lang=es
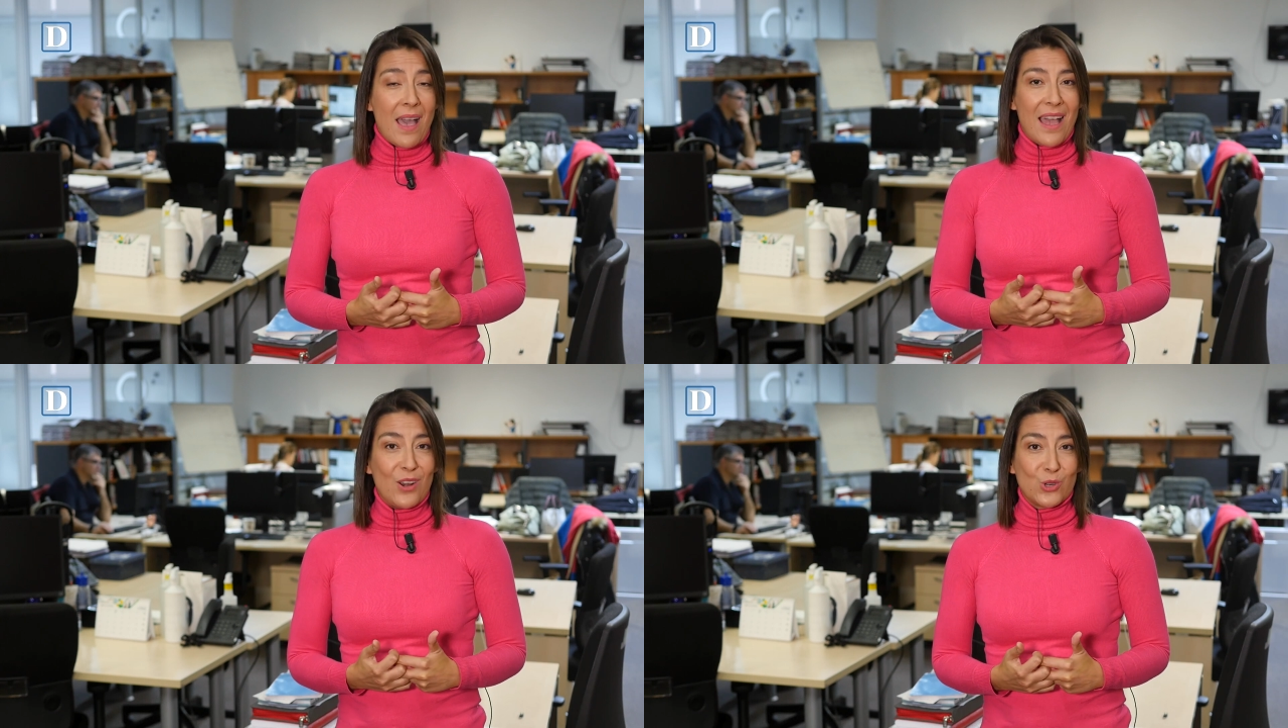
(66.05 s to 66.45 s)

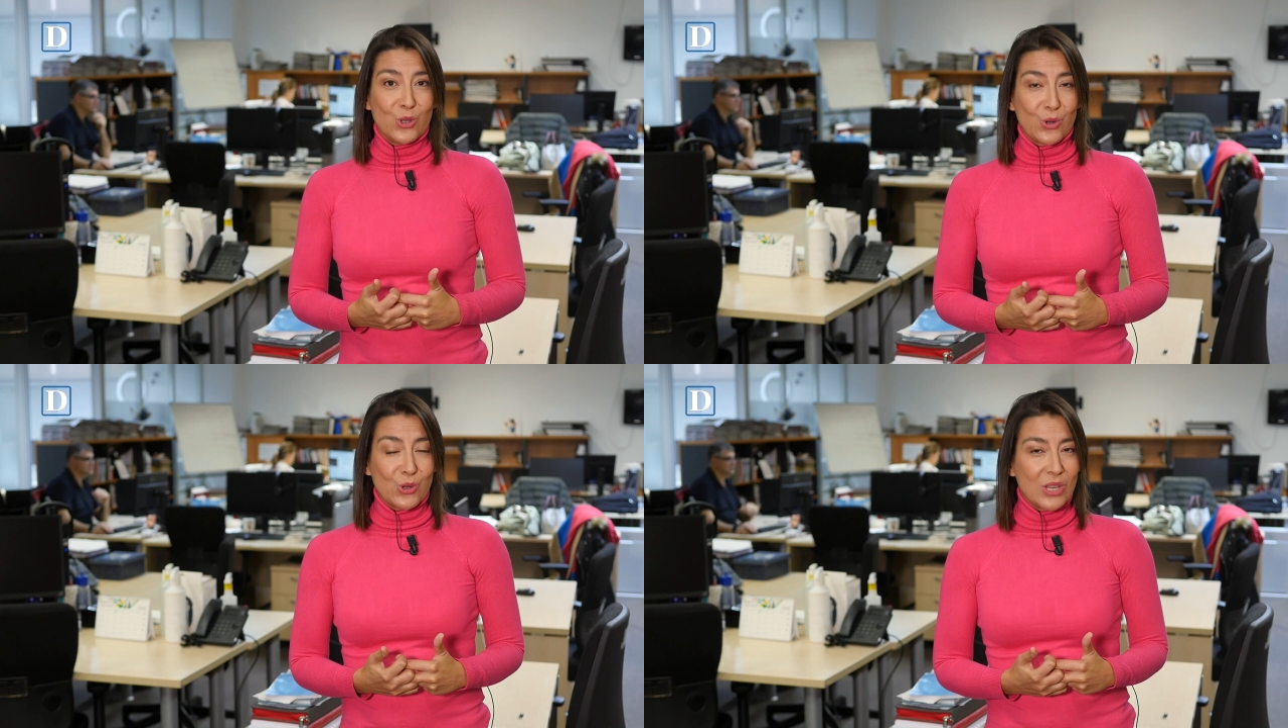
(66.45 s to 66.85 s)
a
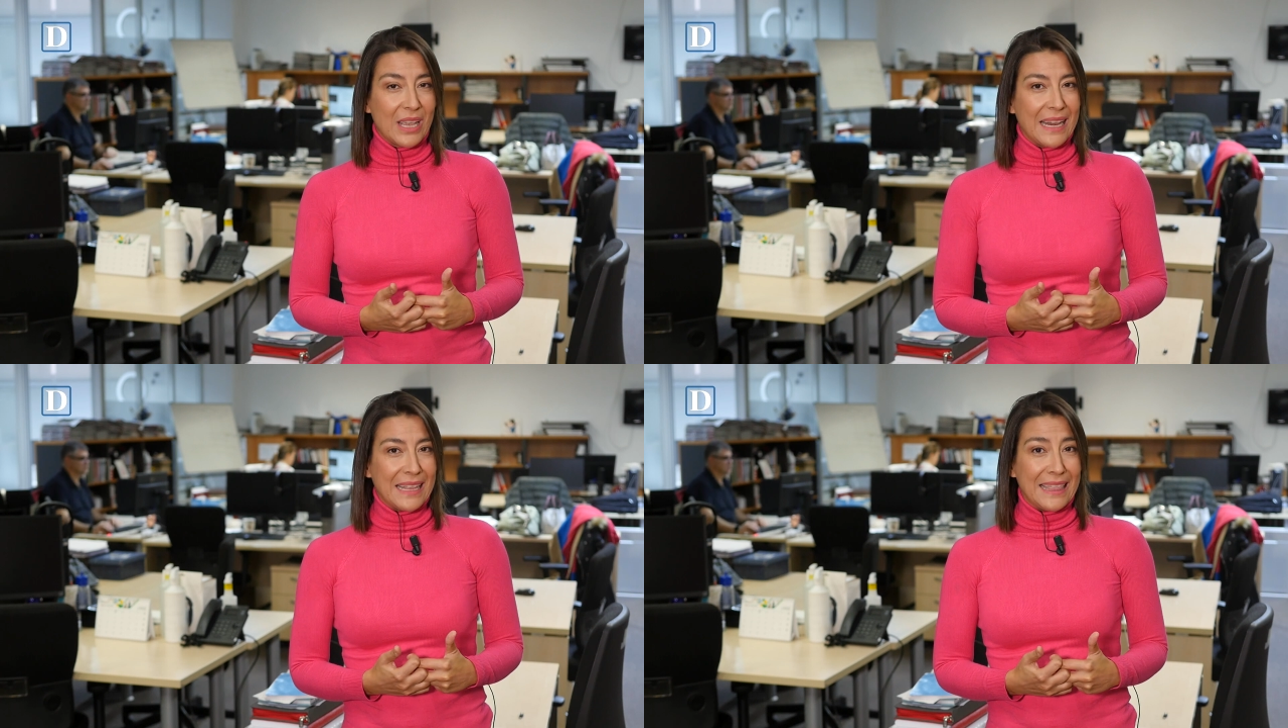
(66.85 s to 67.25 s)
los otros
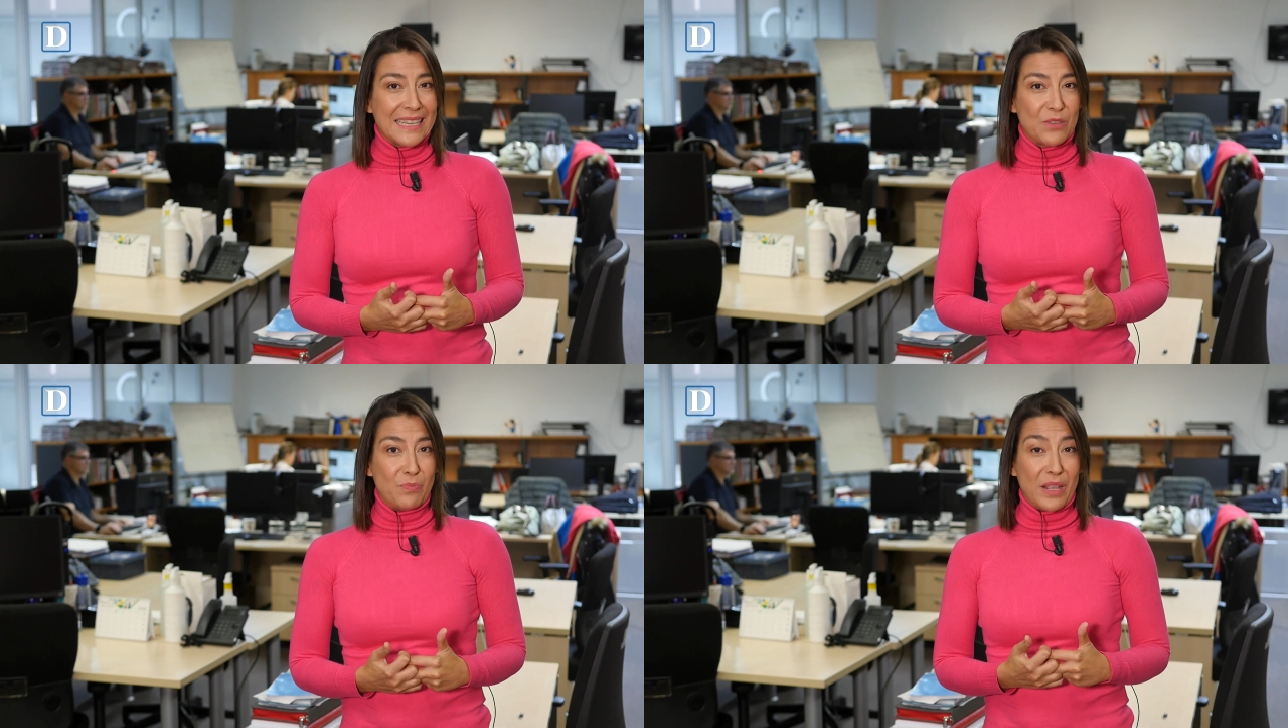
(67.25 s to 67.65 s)

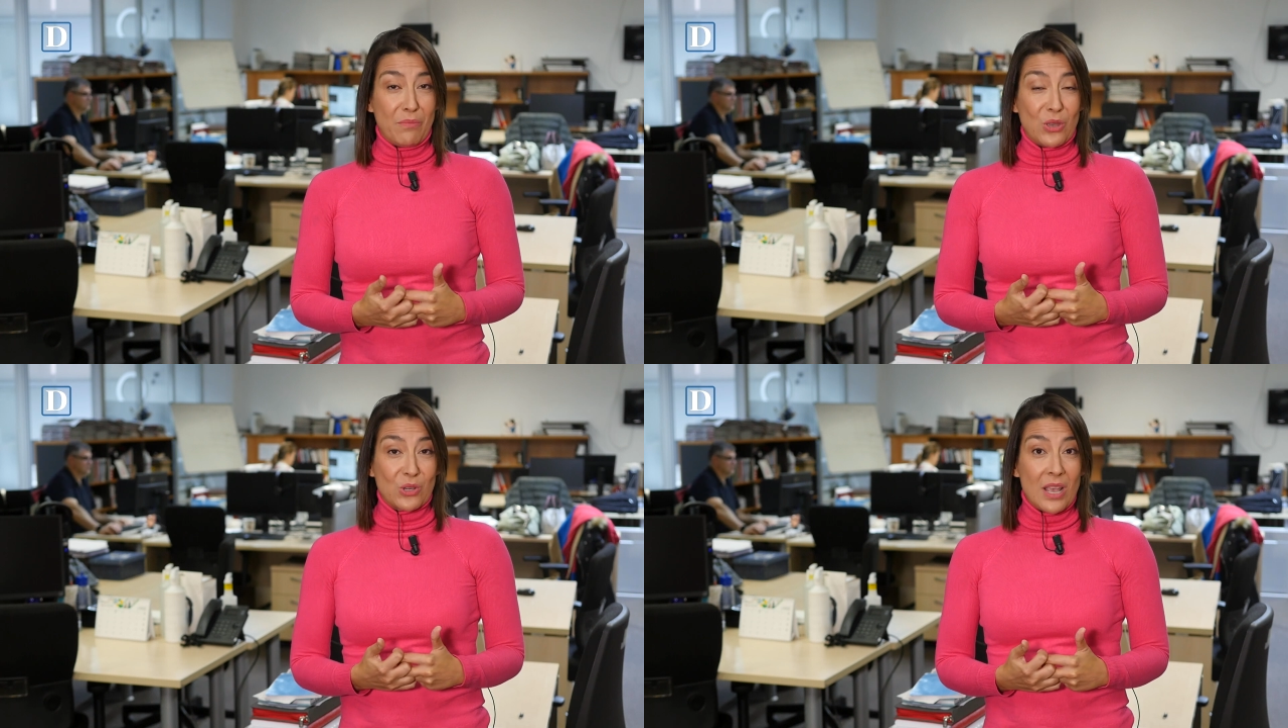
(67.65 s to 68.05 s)
grandes
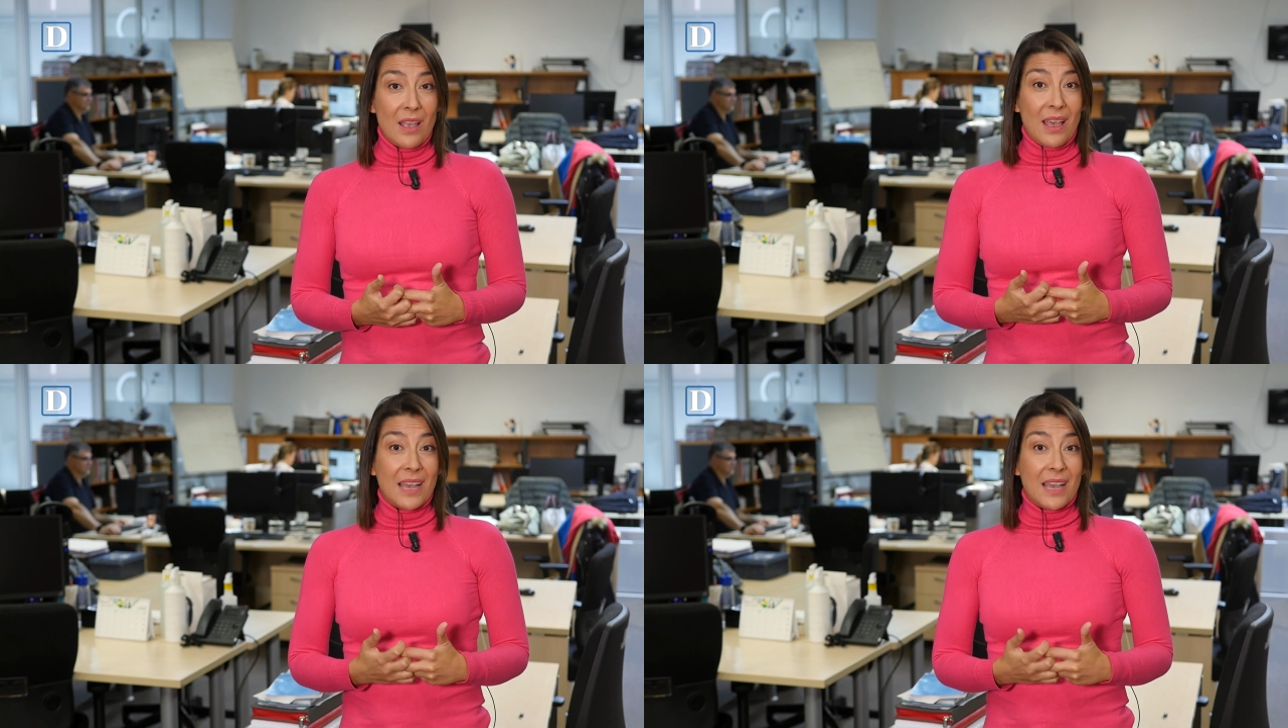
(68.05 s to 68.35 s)
premios.